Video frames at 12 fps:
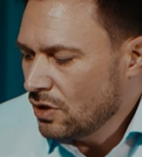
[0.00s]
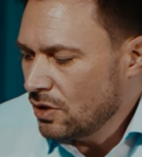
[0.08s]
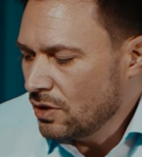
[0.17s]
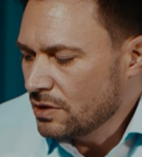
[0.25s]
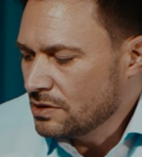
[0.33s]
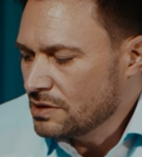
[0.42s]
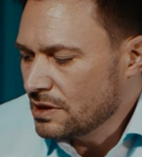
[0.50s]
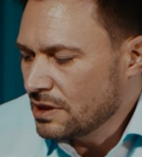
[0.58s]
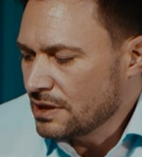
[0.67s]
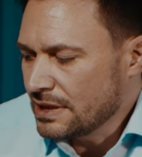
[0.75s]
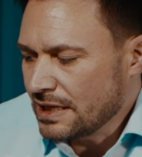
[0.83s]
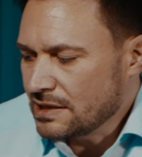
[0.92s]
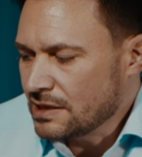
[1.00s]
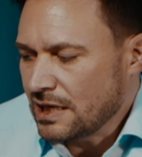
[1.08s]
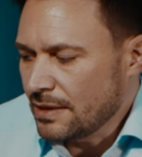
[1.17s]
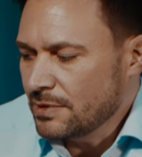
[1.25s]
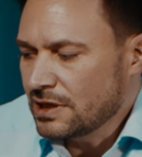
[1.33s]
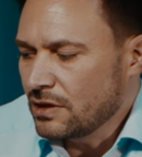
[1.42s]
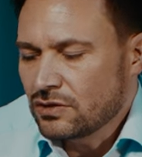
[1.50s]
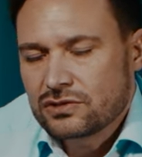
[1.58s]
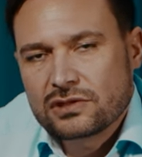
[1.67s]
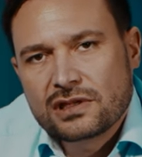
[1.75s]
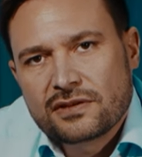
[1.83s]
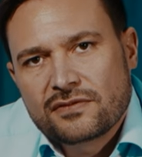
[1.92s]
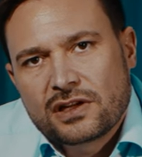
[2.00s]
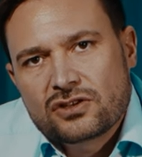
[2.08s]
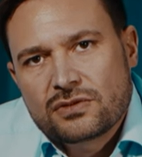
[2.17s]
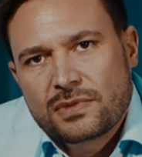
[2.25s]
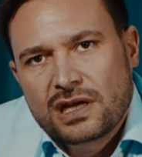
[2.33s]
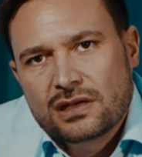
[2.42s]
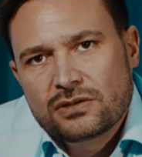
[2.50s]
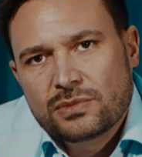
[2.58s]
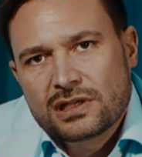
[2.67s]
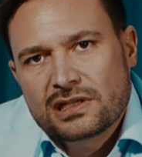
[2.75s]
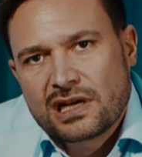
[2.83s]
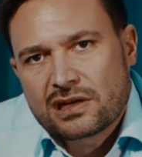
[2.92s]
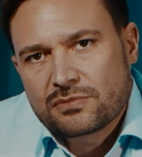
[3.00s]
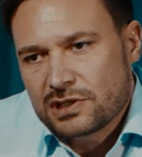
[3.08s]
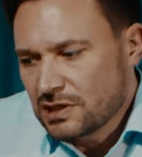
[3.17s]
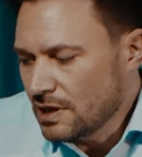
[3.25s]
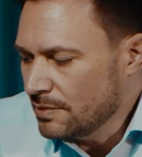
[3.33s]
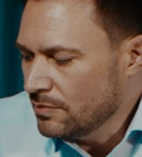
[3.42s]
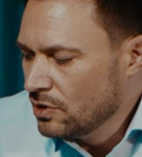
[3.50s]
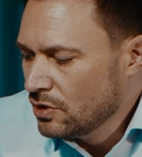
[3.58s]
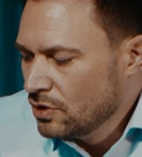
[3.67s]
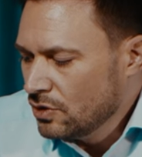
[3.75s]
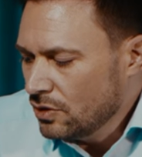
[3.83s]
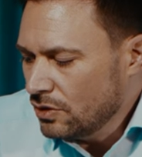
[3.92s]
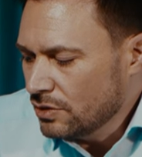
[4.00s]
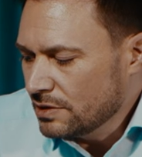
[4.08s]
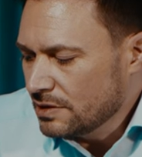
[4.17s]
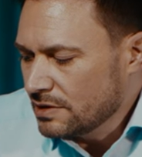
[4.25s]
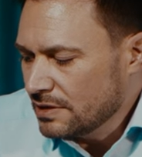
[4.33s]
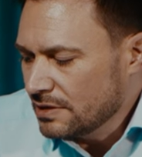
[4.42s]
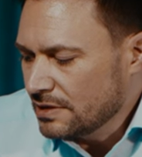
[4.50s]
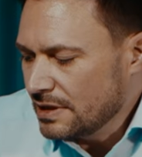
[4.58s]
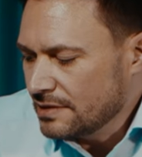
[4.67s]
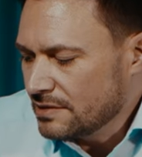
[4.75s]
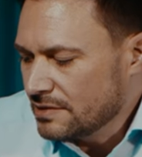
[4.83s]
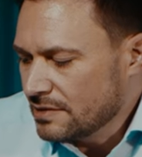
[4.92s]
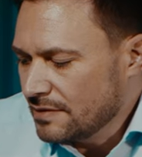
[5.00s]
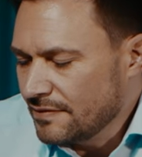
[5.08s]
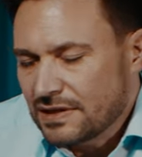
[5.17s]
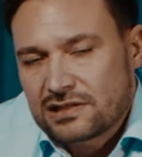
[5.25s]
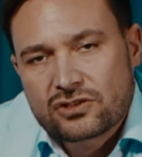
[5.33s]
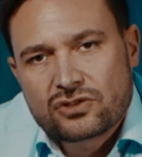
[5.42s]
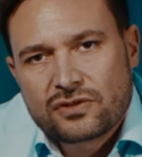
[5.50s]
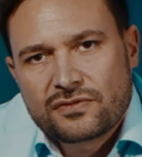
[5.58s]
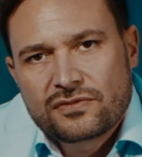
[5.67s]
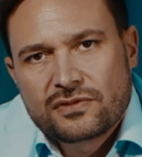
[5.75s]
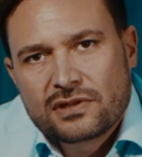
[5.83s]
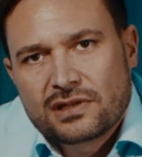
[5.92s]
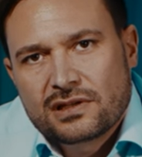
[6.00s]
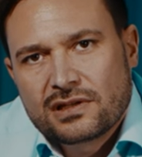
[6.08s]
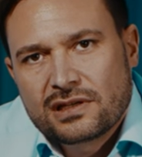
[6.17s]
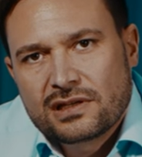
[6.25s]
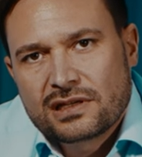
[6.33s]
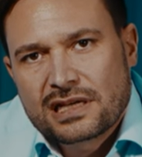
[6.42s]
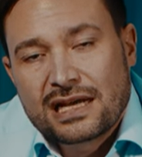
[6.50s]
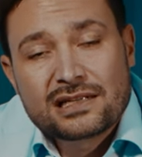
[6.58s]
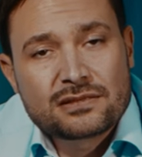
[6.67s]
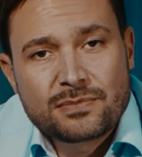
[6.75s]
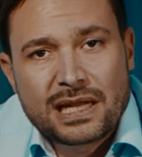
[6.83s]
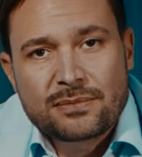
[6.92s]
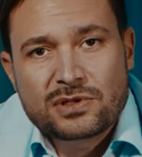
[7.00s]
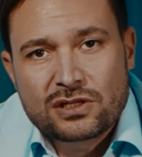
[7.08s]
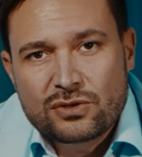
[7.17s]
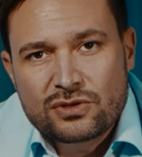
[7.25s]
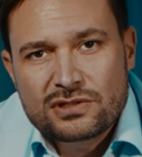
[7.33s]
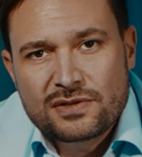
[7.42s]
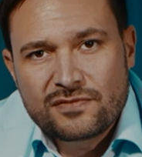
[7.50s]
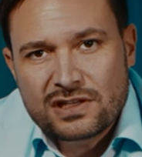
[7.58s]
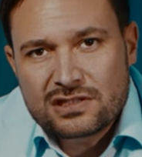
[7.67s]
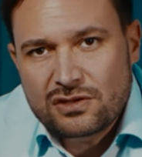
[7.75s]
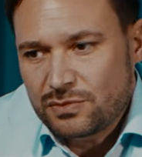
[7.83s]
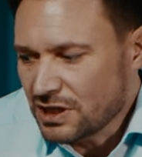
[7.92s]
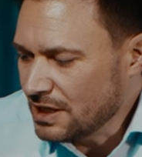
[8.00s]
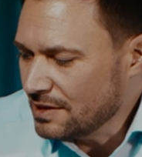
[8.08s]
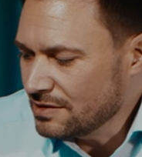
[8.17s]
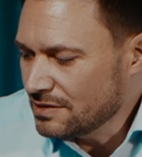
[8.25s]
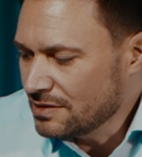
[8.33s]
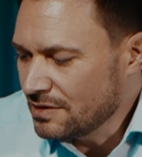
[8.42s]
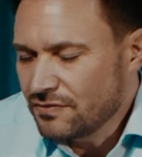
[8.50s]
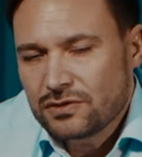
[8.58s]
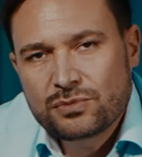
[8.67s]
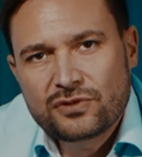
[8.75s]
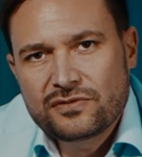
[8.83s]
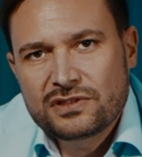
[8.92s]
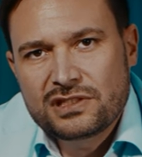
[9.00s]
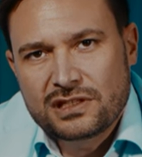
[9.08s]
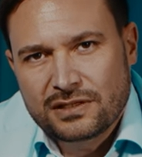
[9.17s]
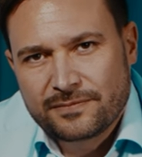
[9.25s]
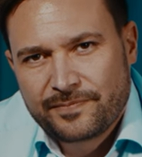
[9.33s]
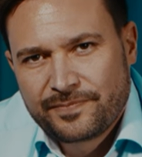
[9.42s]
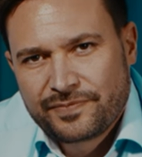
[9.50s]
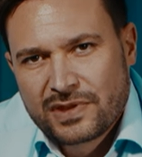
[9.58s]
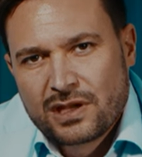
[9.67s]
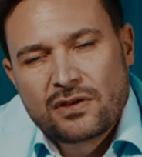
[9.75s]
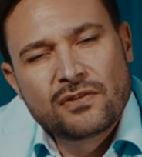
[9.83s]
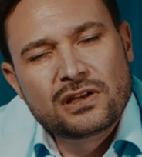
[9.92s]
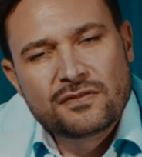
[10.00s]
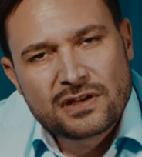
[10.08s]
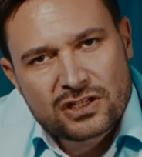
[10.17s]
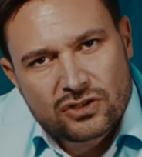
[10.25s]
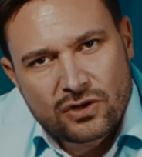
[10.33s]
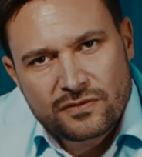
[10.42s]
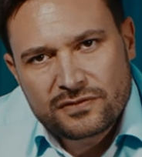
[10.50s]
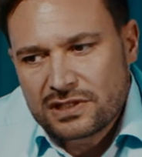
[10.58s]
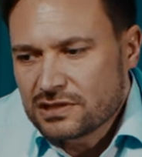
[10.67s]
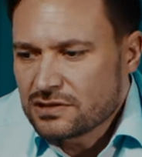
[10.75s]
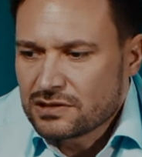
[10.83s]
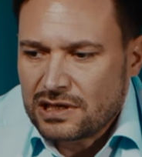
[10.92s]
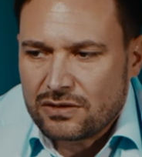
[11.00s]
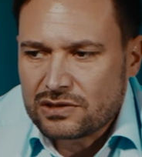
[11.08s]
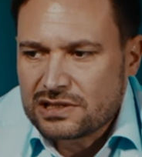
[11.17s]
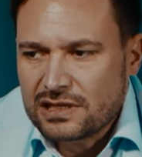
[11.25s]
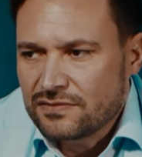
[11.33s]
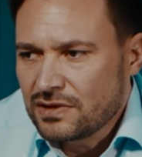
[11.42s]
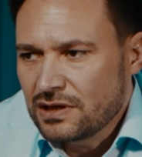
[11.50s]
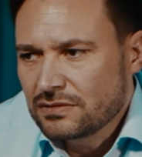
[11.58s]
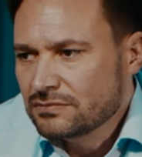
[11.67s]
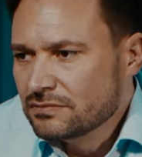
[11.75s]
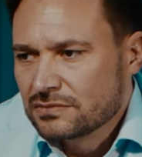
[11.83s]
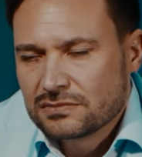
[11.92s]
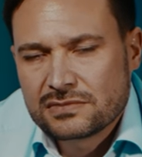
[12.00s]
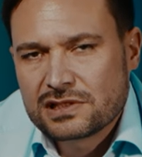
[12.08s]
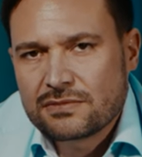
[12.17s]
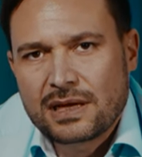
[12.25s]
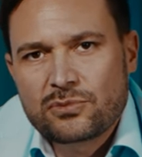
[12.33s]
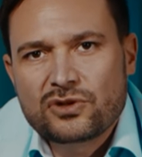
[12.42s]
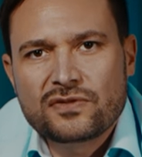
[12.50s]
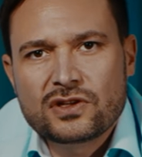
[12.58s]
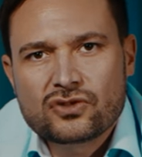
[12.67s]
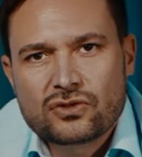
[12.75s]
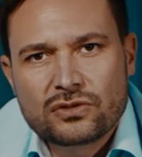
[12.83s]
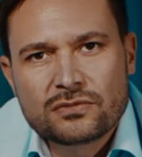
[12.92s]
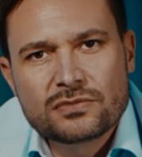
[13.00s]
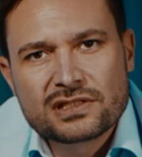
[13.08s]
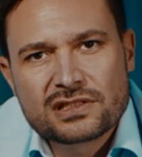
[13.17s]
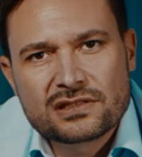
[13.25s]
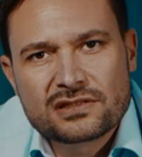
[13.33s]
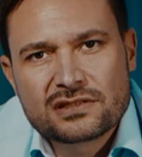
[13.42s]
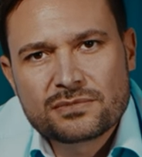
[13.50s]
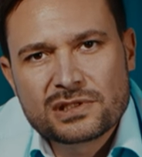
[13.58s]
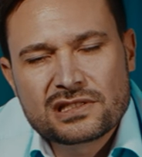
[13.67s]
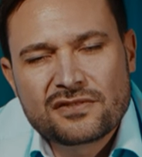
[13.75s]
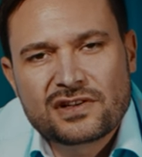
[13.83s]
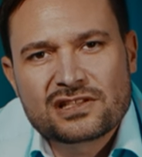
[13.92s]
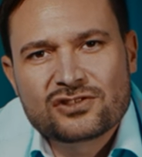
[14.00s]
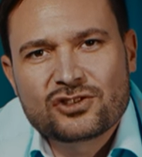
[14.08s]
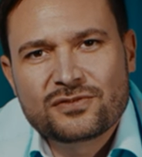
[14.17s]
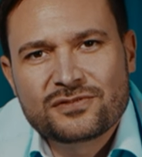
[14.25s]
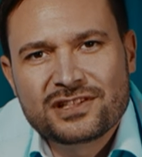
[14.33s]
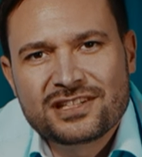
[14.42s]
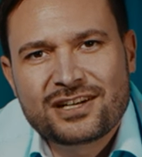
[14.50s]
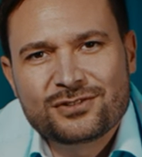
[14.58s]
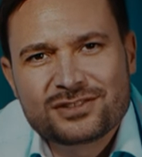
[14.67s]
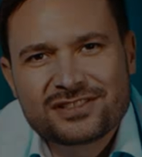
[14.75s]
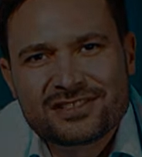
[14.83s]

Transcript: und äh, dann kann man auch so eine Flasche mal über den Tag mitnehmen und äh, das äh, Wasserstoffgas äh, äh, bleibt gelöst im Wasser und man kann davon profitieren. Wenn die Flasche offen ist, dauert es etwa zwei bis vier Stunden, bis, das, bis der Wasserstoff wieder draußen